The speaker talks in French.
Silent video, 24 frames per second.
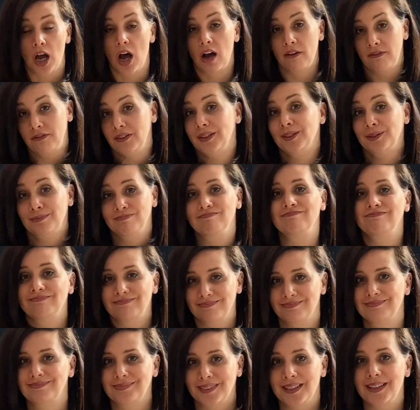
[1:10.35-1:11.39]
En fait,
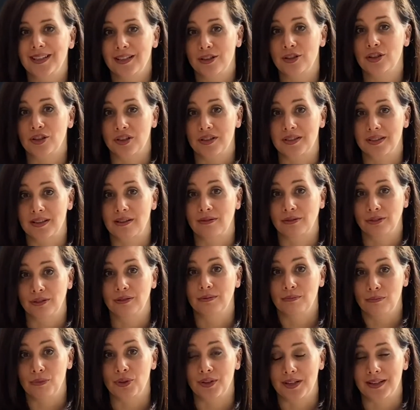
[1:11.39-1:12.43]
ils se sentent
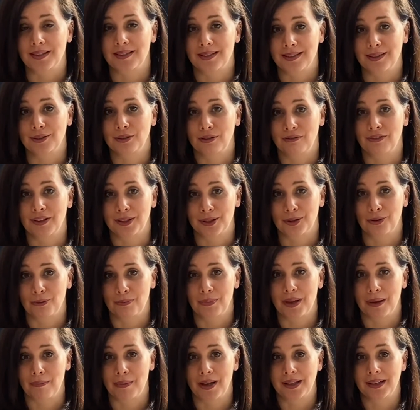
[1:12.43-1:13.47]
menacés de façon
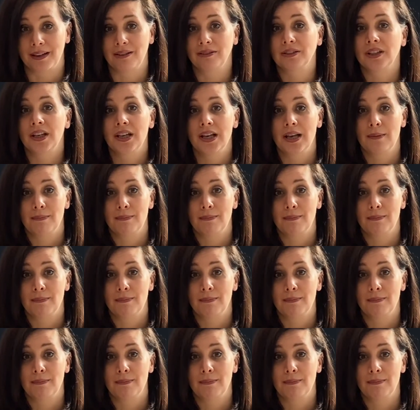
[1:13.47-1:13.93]
permanente